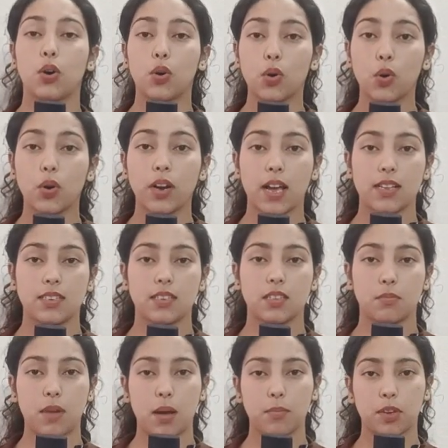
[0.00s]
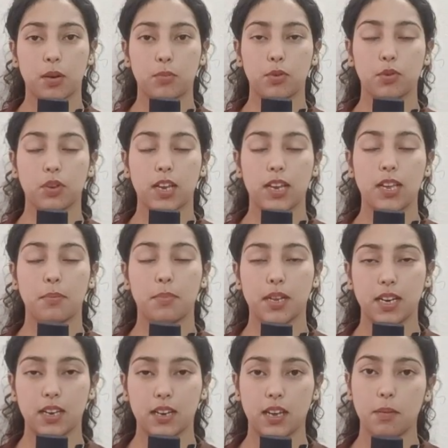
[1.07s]
और ऐसी तमाम खबरों के लिए
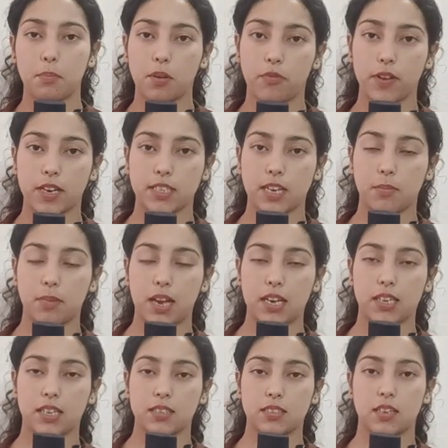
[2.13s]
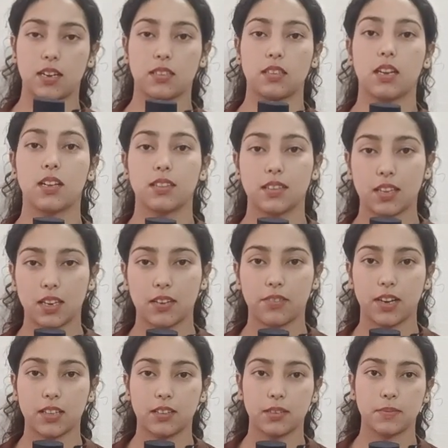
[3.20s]
बने रहें परफेक्ट टाइमलाइन के साथ
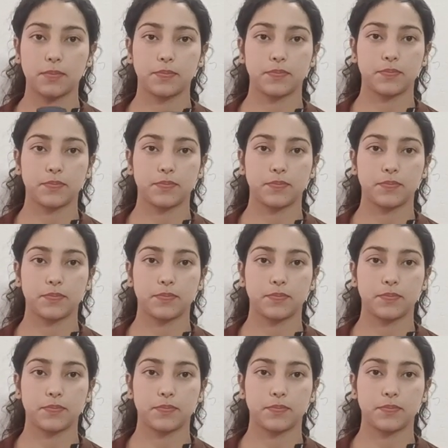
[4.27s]
धन्यवाद